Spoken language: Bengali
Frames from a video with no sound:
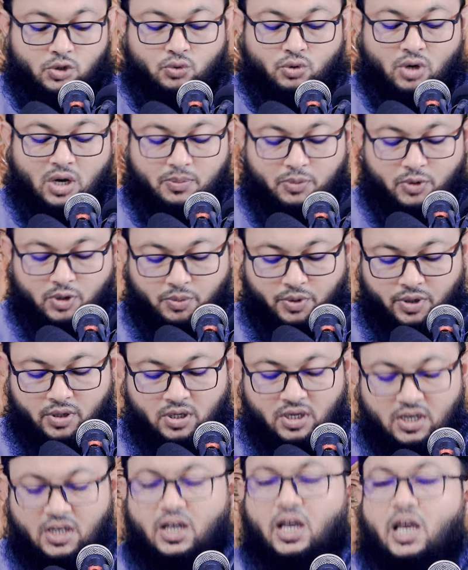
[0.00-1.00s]
দোয়া পড়বেন
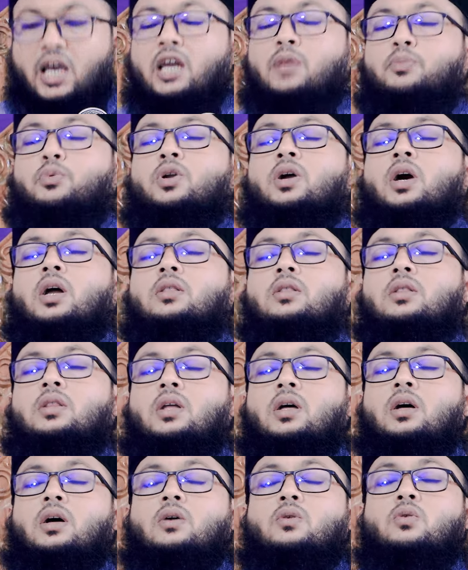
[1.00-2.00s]
এরপর
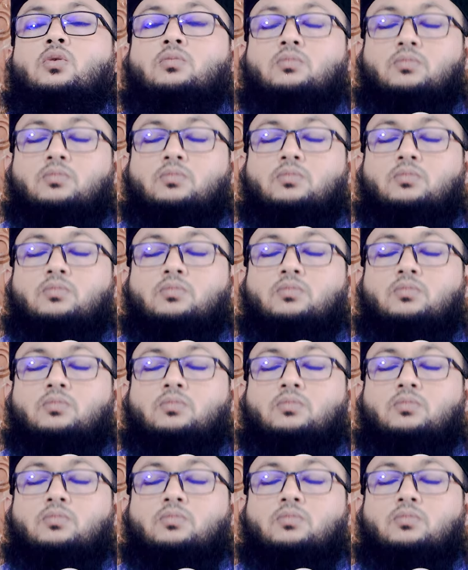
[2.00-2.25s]
আল্লাহ